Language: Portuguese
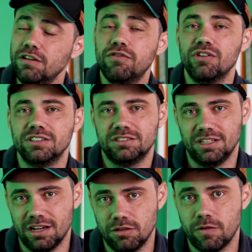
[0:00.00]

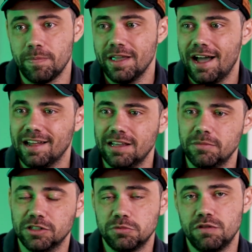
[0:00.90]
influenciando até
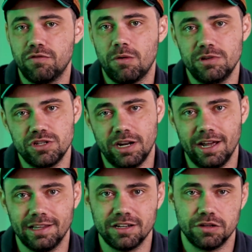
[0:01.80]
mesmo de forma
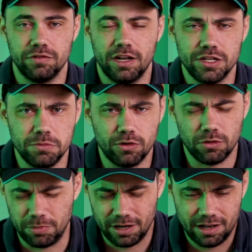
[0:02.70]
indireta a atividade
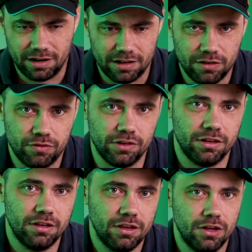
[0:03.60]
microbiana, enfim,
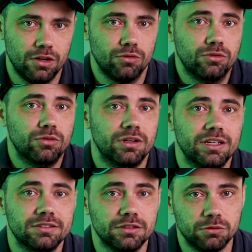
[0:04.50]
todos
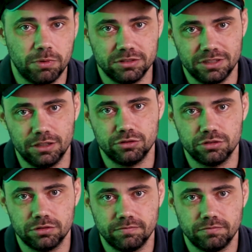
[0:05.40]
esses
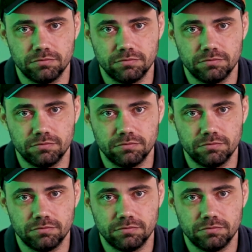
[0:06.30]
processos.